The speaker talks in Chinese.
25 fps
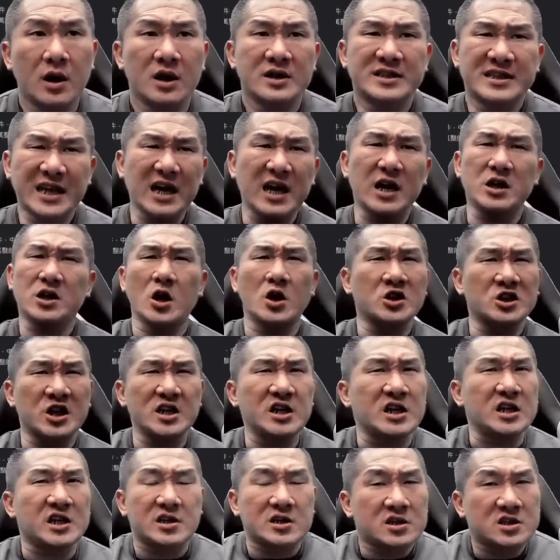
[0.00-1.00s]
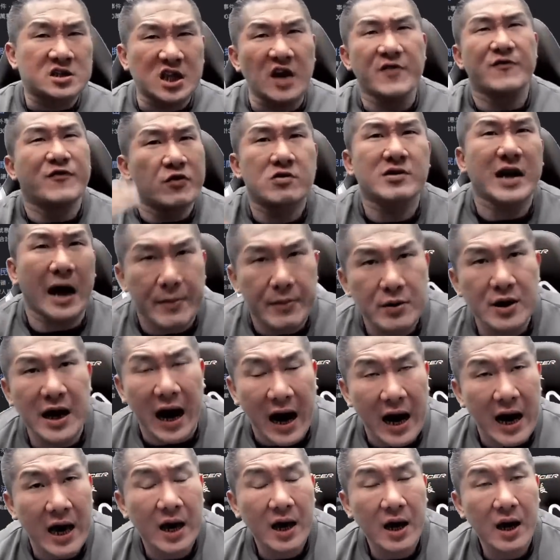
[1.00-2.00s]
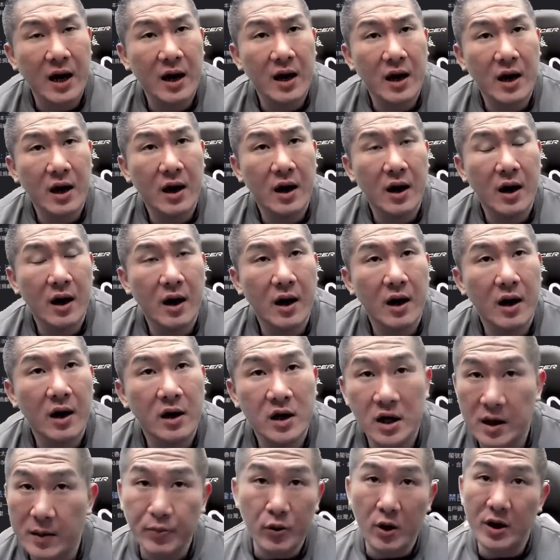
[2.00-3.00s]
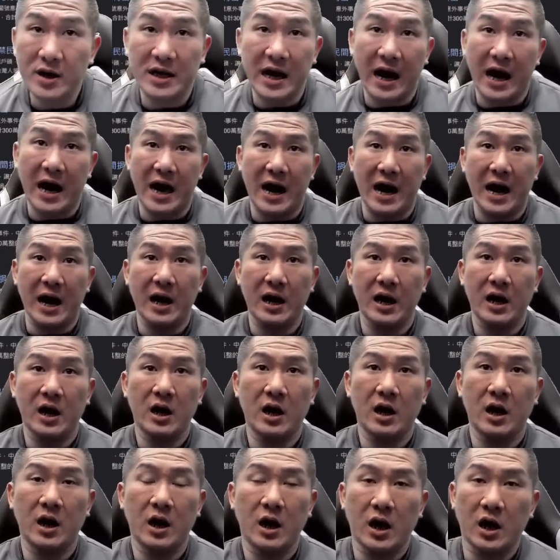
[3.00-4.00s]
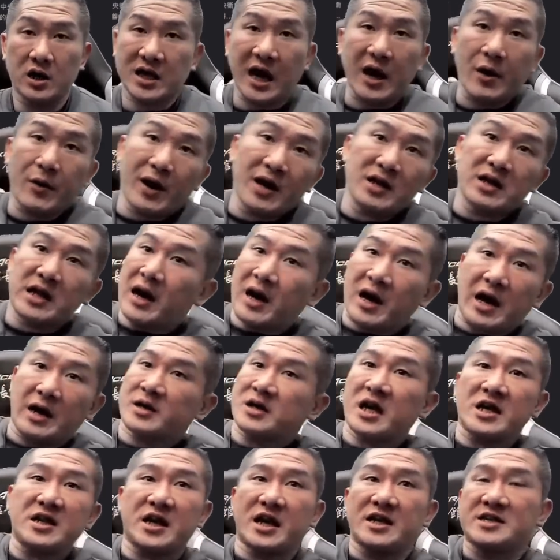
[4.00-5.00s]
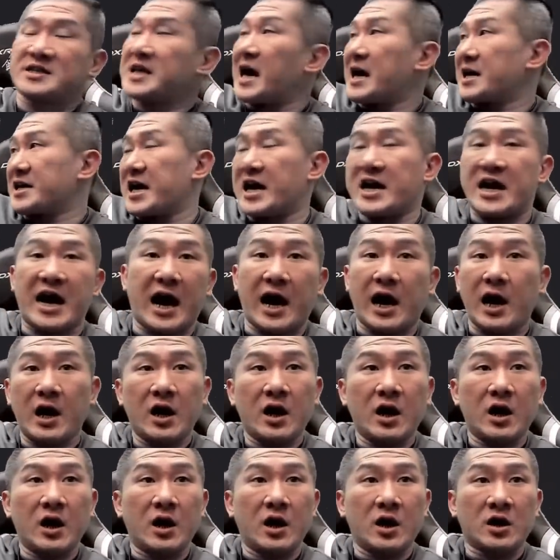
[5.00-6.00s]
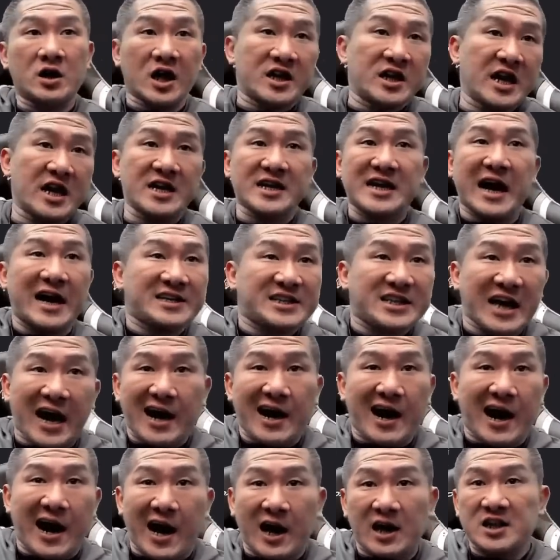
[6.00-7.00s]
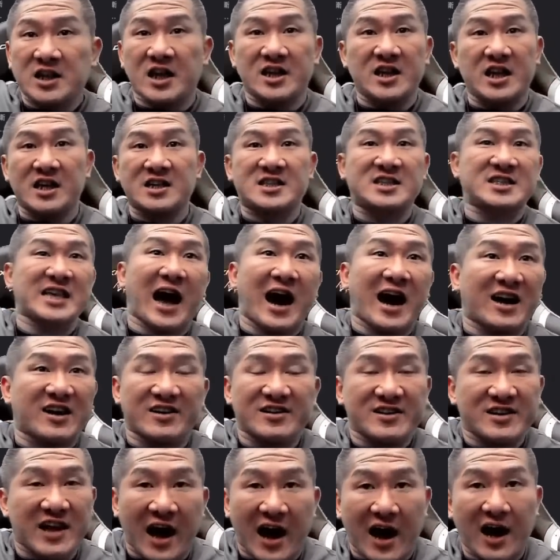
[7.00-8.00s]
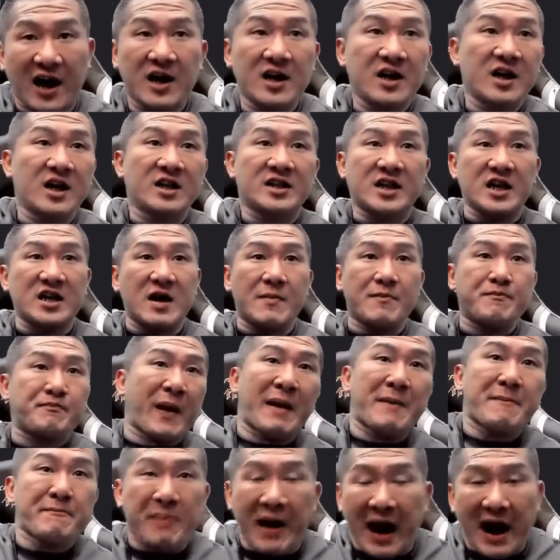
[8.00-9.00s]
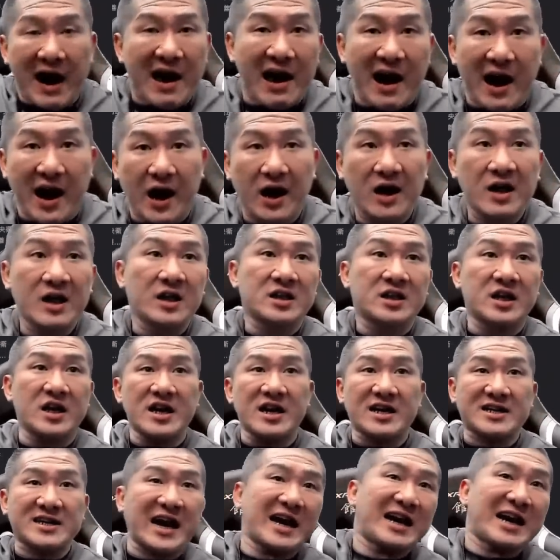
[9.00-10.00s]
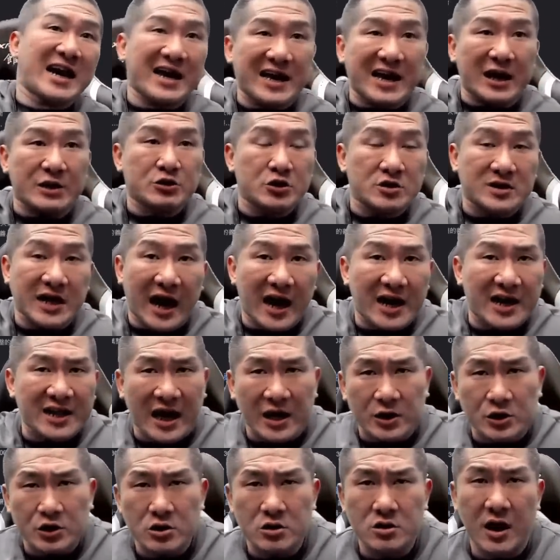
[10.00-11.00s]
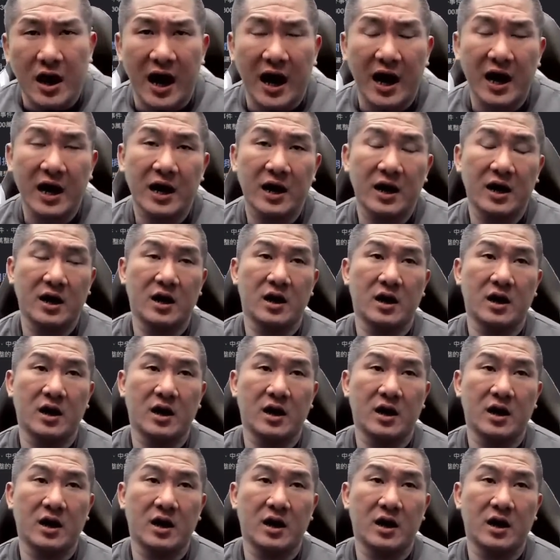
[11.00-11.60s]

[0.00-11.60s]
这个东西你政府改不改，也不会改啊，啊，台湾两岸天天上演啊，天天开枪啊，天天杀人啊，天天帮派啊，天天干来干去打来打去啊，